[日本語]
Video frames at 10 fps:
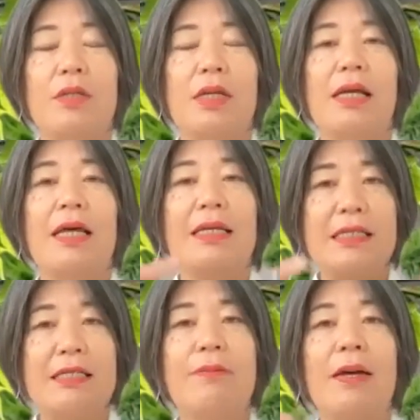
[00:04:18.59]
それから
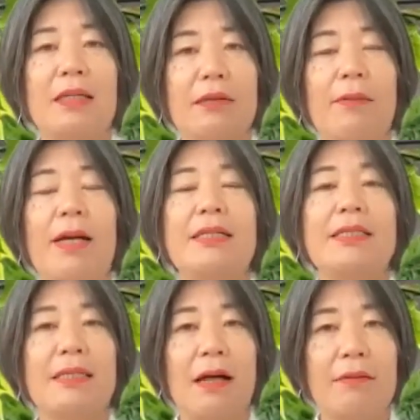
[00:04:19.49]
1倍、2倍、
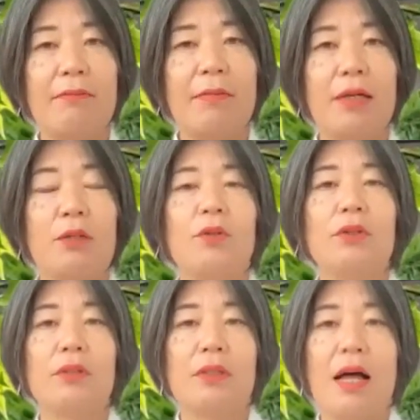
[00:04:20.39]
3倍と
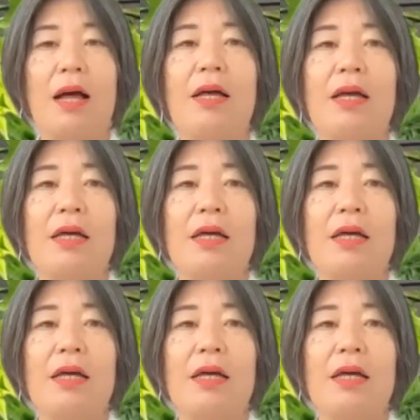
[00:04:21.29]
いった、